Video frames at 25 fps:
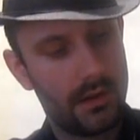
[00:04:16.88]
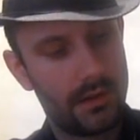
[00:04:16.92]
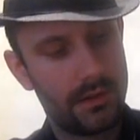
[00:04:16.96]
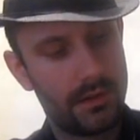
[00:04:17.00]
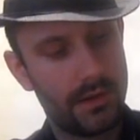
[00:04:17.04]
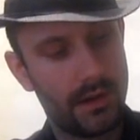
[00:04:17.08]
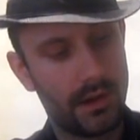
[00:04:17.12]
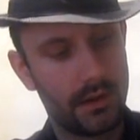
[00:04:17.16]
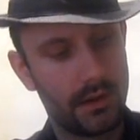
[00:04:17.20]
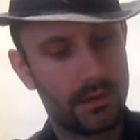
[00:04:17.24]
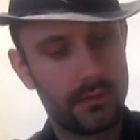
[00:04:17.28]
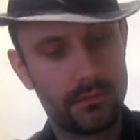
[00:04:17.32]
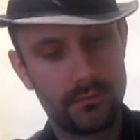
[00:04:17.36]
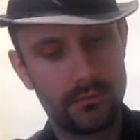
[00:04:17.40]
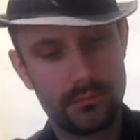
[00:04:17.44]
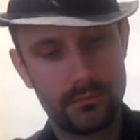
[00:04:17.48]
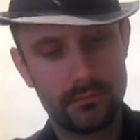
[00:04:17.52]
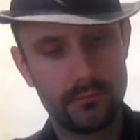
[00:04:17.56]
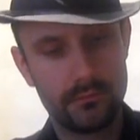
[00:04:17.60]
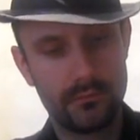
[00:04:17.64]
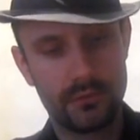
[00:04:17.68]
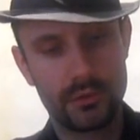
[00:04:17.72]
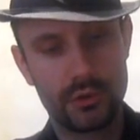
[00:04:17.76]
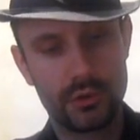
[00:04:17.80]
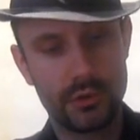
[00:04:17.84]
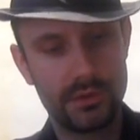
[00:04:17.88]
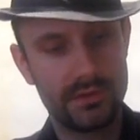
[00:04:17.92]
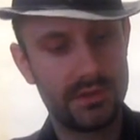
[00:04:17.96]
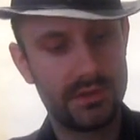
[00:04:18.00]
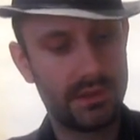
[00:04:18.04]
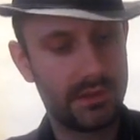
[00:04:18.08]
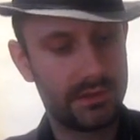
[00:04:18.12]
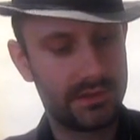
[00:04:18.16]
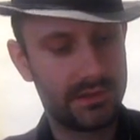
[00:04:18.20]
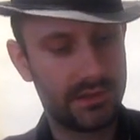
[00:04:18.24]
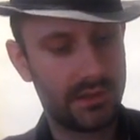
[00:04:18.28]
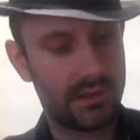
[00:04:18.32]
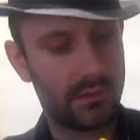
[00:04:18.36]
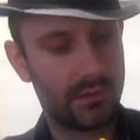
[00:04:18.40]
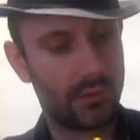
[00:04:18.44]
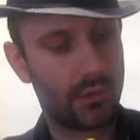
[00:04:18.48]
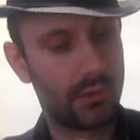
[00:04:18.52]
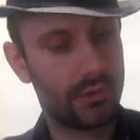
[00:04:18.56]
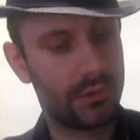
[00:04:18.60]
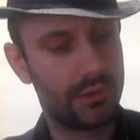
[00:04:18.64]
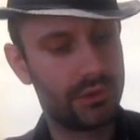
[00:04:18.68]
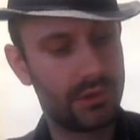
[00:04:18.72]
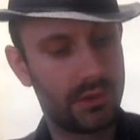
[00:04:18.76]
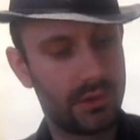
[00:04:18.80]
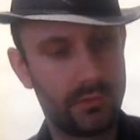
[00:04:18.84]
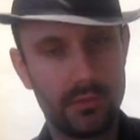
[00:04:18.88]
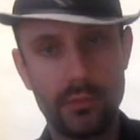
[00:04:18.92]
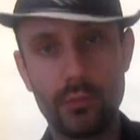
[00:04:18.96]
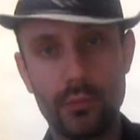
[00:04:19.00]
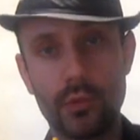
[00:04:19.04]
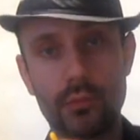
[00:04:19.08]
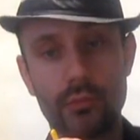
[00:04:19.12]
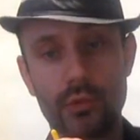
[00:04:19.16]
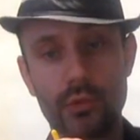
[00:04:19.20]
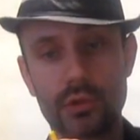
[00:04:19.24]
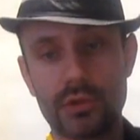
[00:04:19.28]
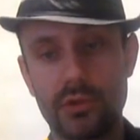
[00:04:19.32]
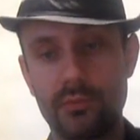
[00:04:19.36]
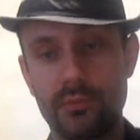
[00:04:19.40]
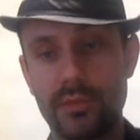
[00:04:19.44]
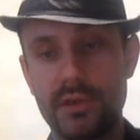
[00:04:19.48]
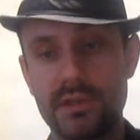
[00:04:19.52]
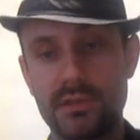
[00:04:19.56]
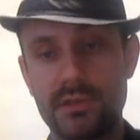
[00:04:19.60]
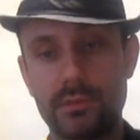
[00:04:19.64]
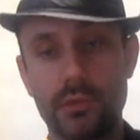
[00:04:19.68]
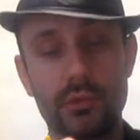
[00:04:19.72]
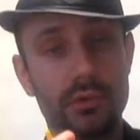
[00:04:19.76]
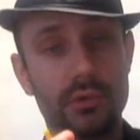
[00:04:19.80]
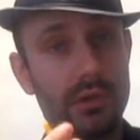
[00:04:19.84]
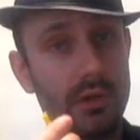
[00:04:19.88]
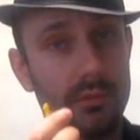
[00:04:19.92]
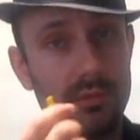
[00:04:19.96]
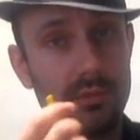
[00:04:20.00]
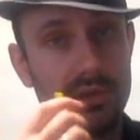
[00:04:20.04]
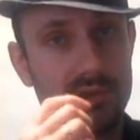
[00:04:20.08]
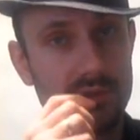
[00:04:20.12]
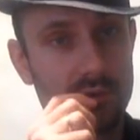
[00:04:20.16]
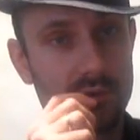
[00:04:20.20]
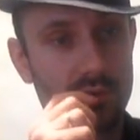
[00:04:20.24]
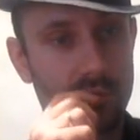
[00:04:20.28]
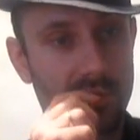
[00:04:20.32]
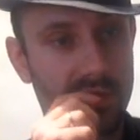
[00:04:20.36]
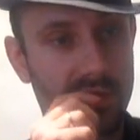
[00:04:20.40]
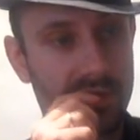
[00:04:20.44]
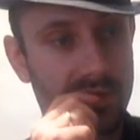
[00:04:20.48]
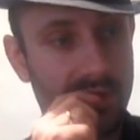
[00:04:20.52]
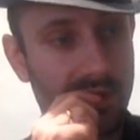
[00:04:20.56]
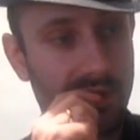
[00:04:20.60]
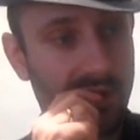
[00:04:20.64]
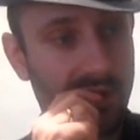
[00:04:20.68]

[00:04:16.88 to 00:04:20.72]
Так. Что делать с этим кончиком? Ему можно, в принципе, уже обрезать, убрать.